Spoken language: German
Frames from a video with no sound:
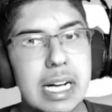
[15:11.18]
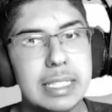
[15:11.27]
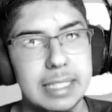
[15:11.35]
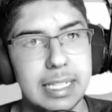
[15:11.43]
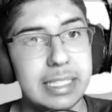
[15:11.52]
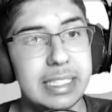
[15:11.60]

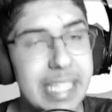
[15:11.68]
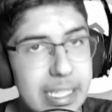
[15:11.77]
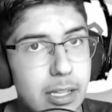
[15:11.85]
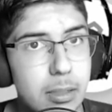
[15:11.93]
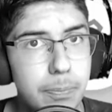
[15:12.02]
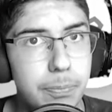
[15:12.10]
dann hat
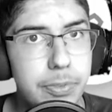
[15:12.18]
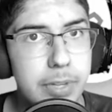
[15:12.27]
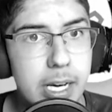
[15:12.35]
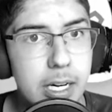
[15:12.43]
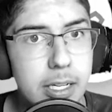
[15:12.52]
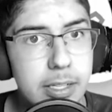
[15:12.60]
jeder,
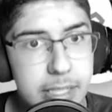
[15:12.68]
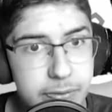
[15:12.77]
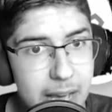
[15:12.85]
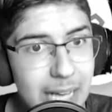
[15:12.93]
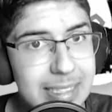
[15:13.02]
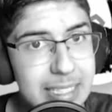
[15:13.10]
der in,
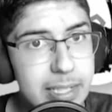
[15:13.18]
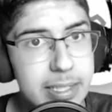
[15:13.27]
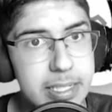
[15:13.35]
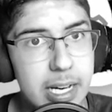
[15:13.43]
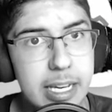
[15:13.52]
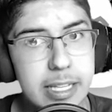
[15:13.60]
während dieser
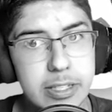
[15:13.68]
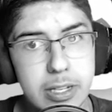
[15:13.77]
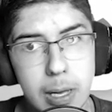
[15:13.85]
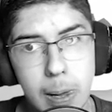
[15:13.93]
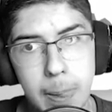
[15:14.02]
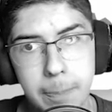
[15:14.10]
Zeit,
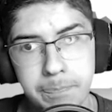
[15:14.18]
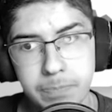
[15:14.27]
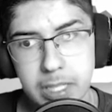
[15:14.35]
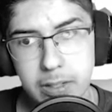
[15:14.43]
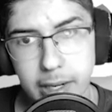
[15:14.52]
ähm,